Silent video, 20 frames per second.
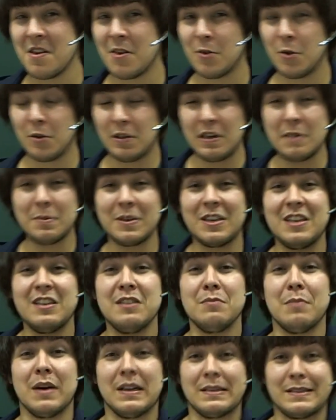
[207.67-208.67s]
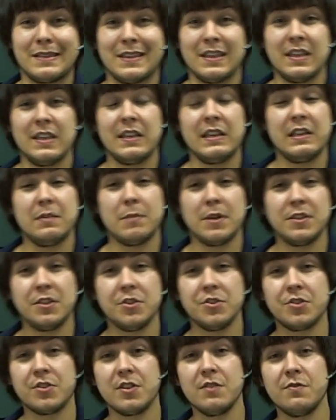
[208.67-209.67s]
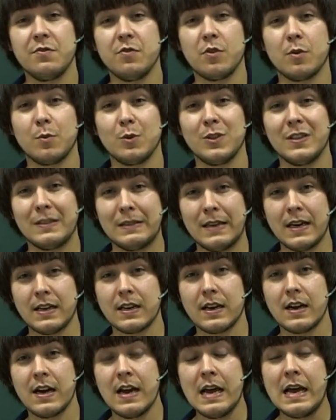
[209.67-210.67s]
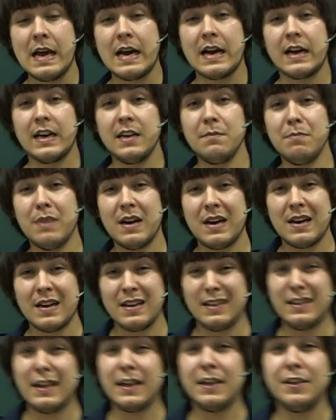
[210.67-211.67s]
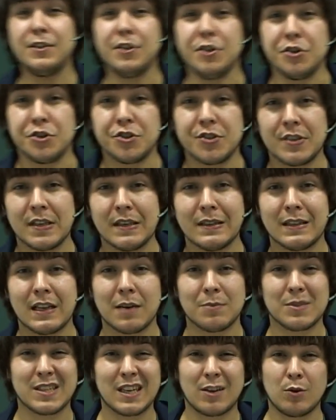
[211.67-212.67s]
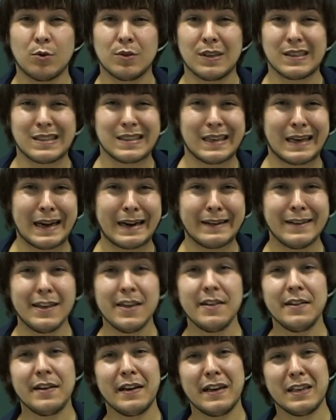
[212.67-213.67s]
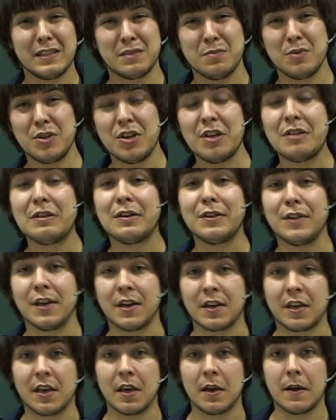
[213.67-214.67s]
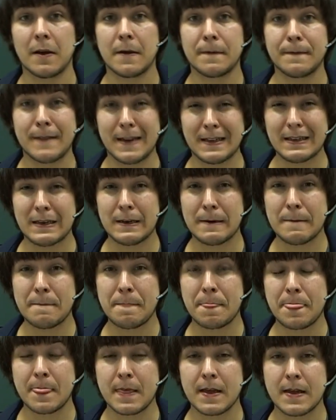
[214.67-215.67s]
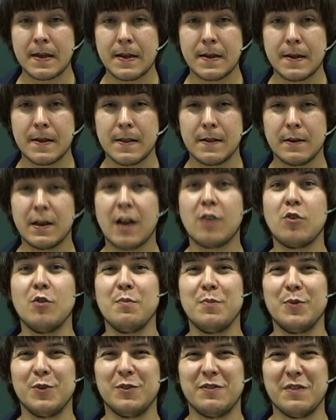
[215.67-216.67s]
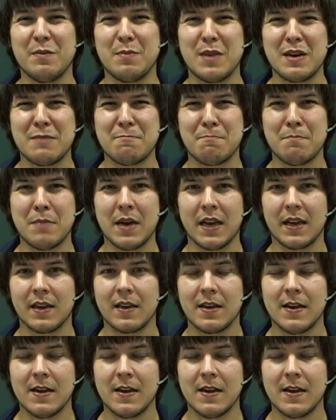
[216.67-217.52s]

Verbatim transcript: Ну, это либо кинематика и кинематические формулы так, либо энергетические, там законы сохранения или изменения энергии. Так? Какой путь выберем мы?